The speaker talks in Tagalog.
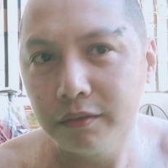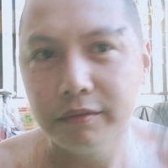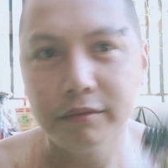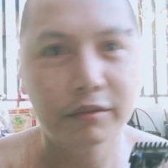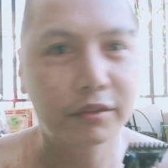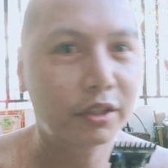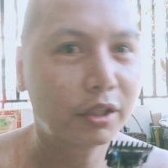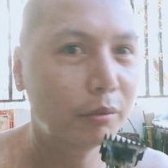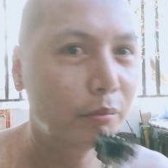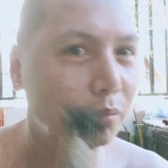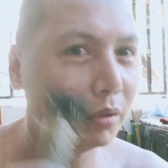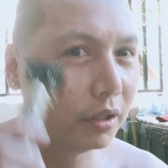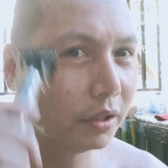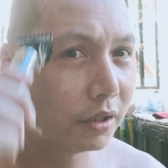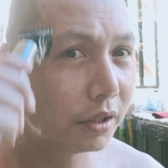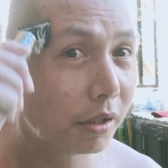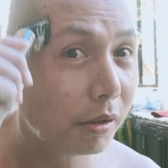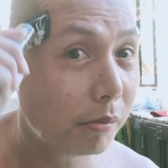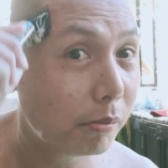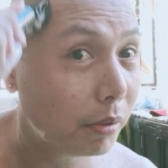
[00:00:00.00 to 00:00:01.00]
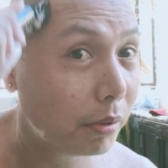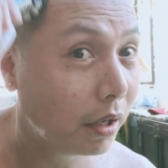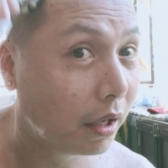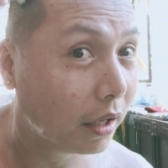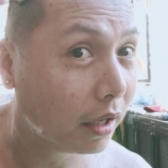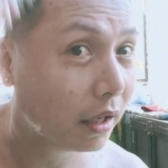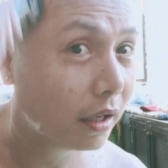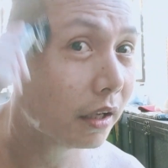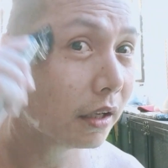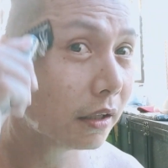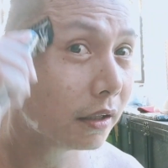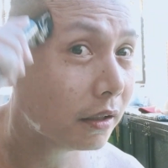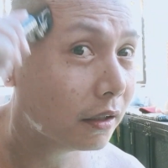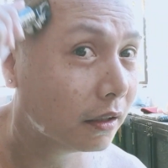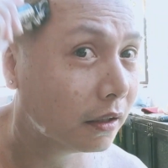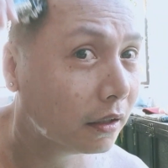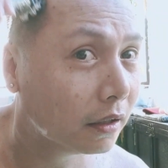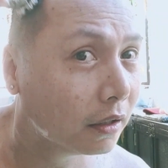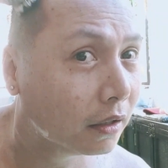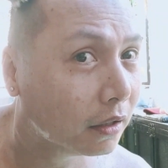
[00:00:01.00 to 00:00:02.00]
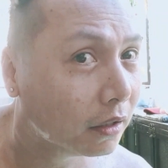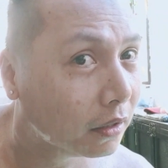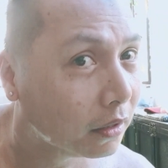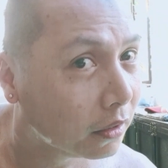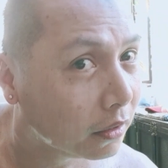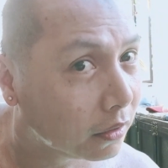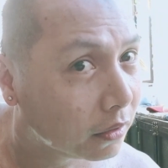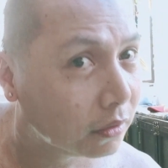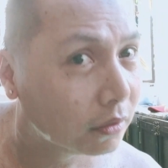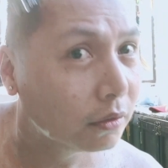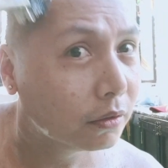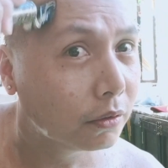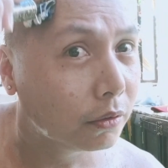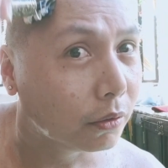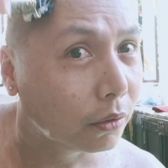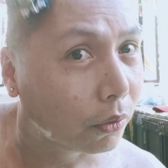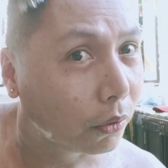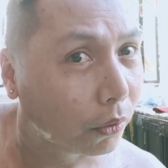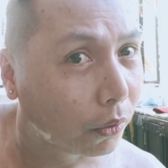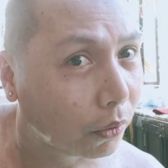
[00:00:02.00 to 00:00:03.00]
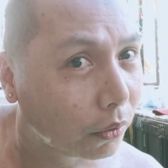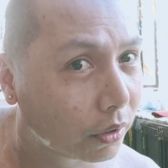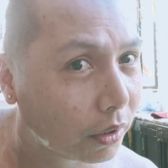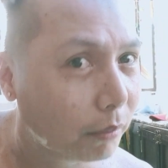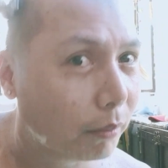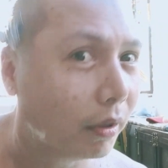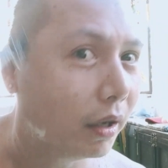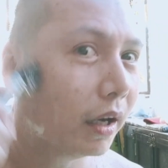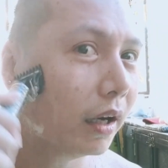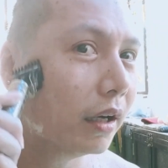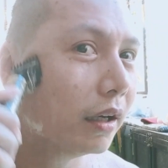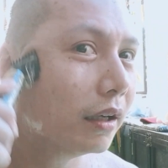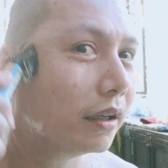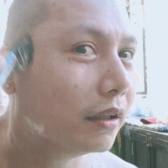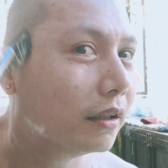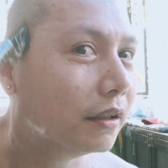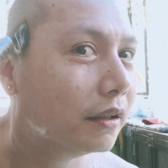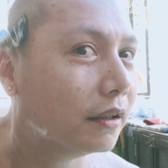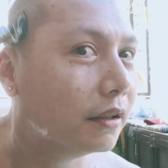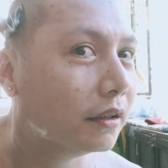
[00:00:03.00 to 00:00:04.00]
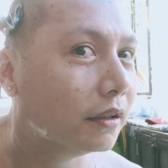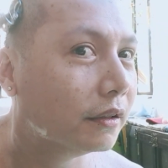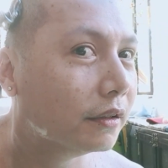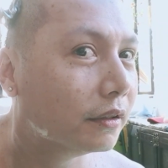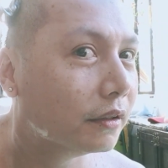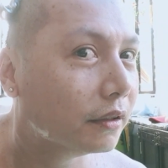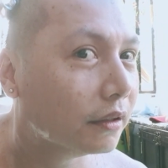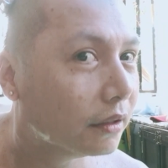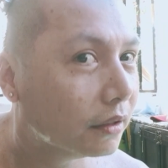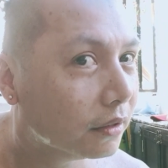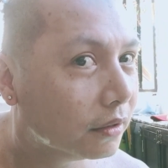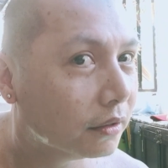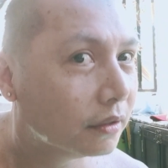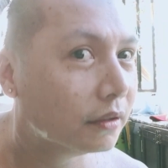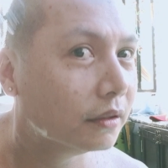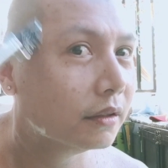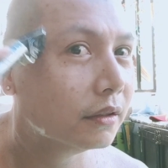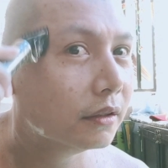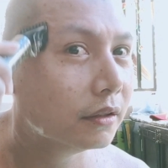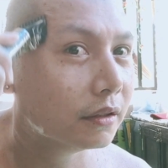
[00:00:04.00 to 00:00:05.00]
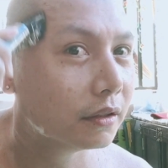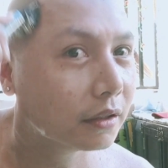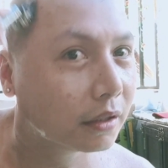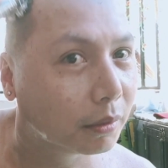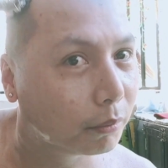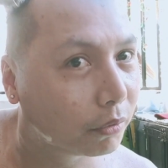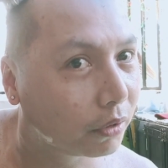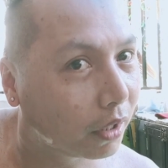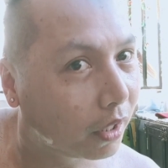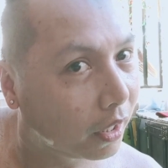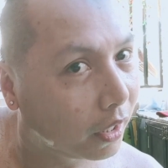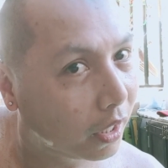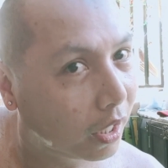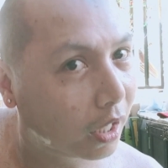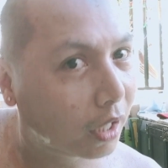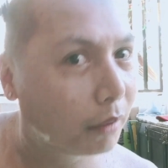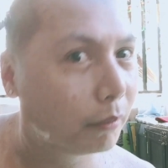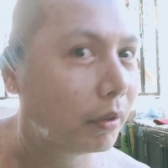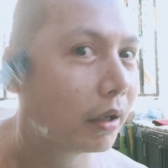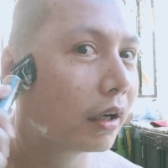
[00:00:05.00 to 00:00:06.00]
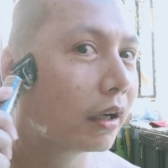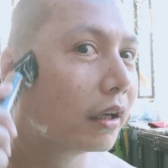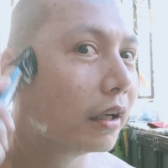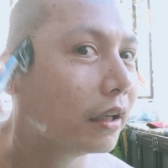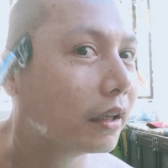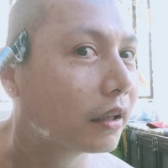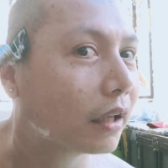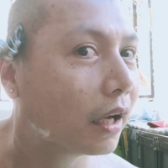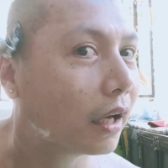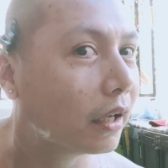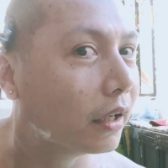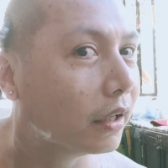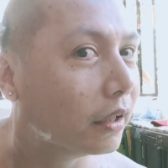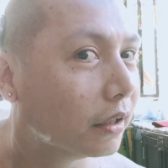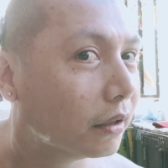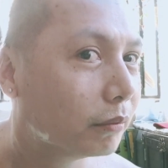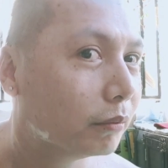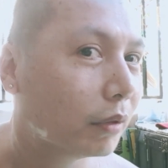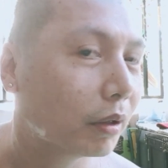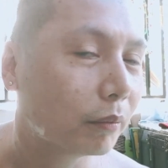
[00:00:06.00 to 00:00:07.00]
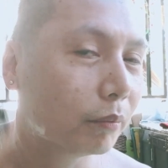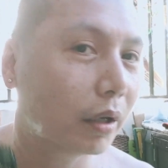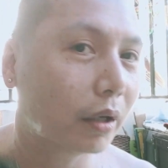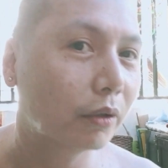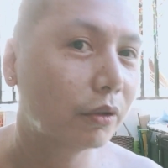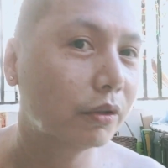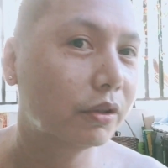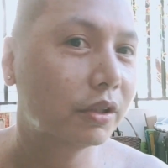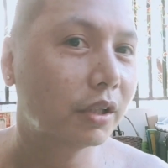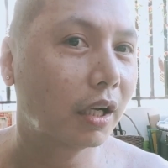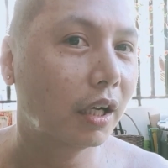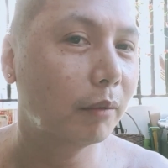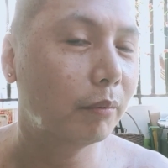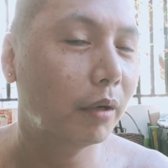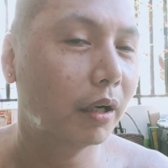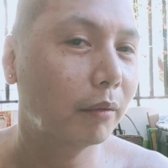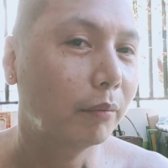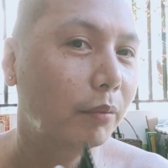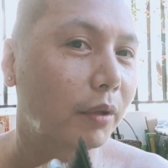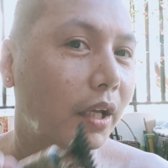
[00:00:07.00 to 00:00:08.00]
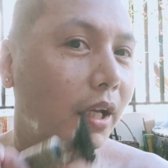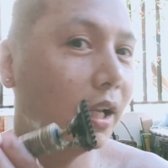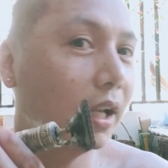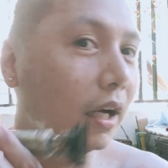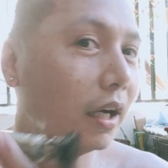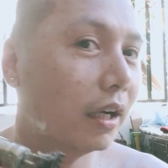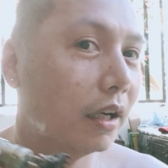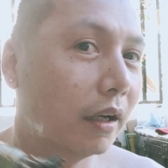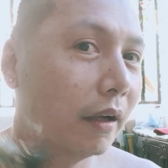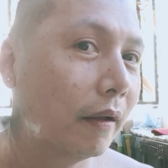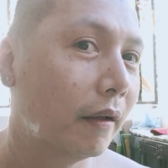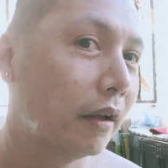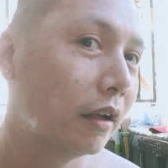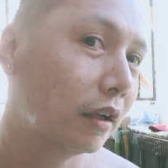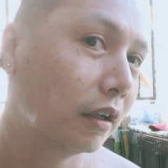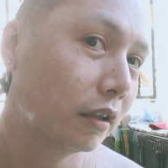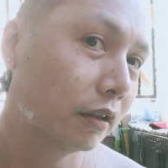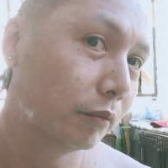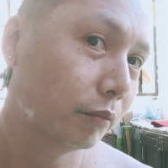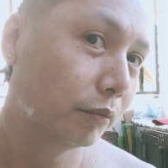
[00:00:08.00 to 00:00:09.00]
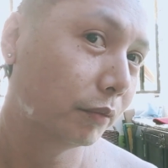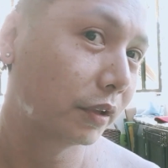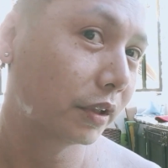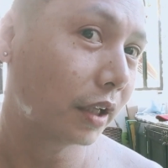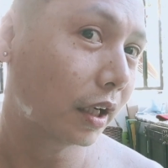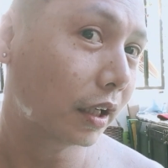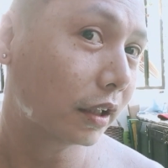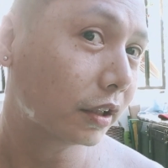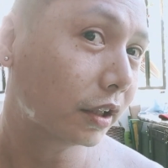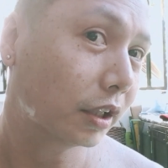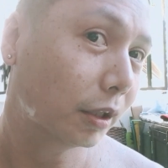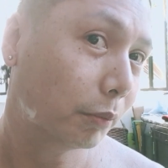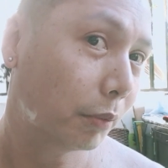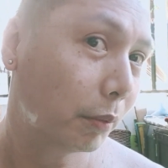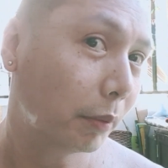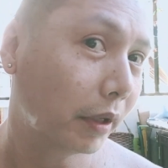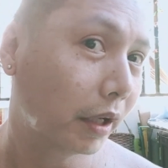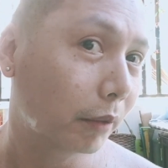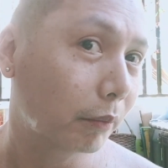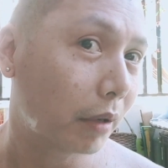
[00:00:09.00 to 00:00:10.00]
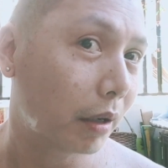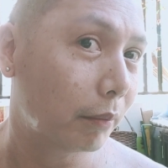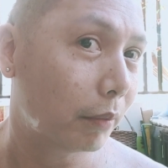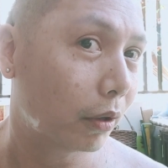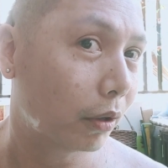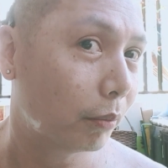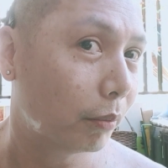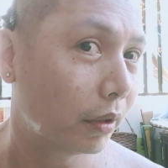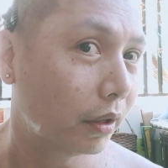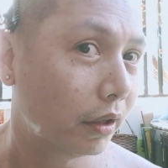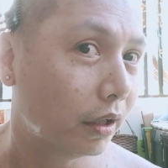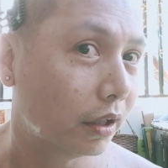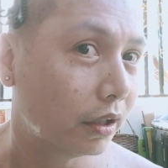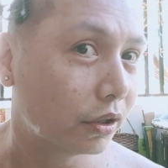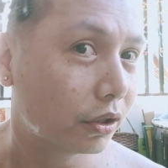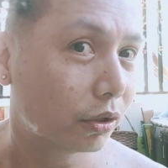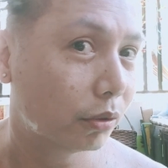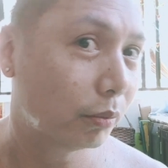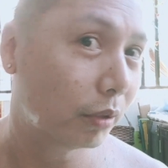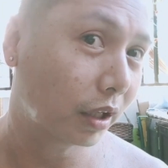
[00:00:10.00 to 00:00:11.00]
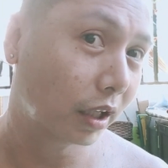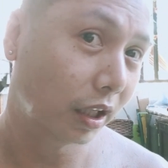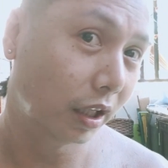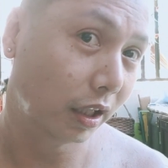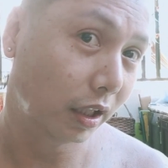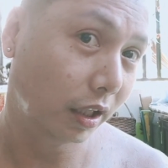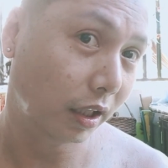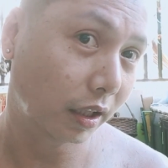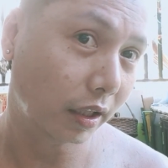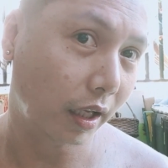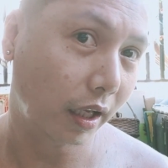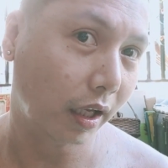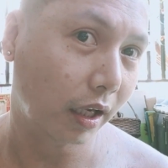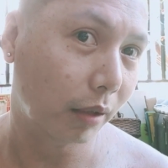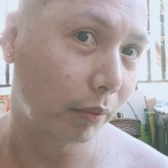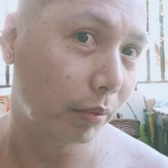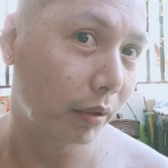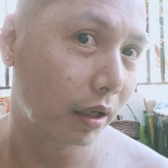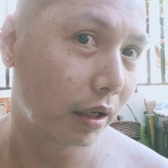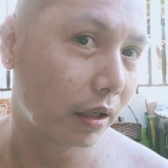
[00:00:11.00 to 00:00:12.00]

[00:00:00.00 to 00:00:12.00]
Simple simple. Eh. Oo, oh, di ba? Hindi mo na kailangan maghintay, magpagod sa pagtila. Minsan kasi, di ba, may nagpapagutin din. So, maghihintay ka pa.